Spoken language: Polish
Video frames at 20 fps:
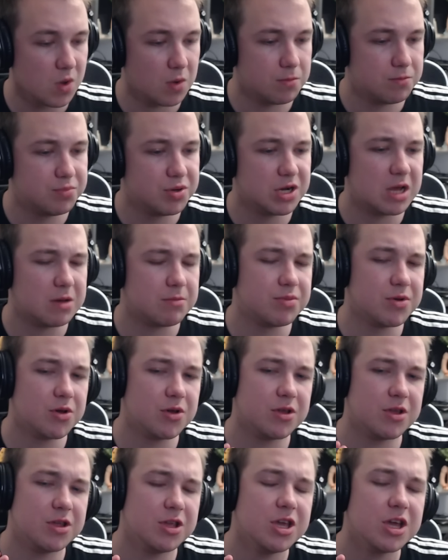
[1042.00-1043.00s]

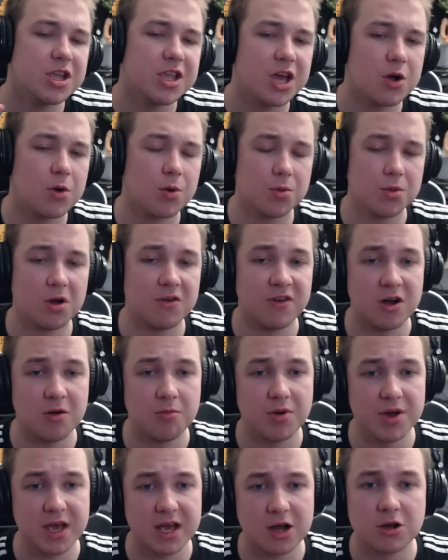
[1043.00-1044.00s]
Byleby nikt nie głodował,
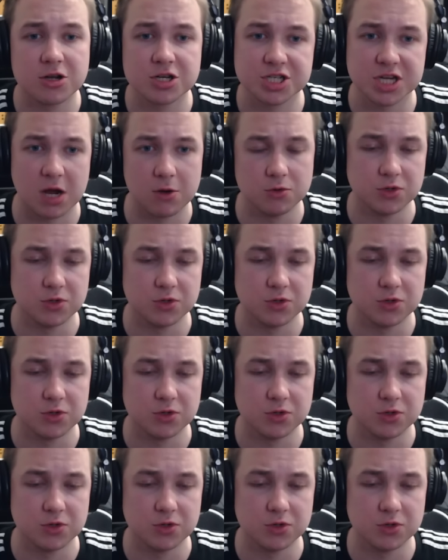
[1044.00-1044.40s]
bo ja szału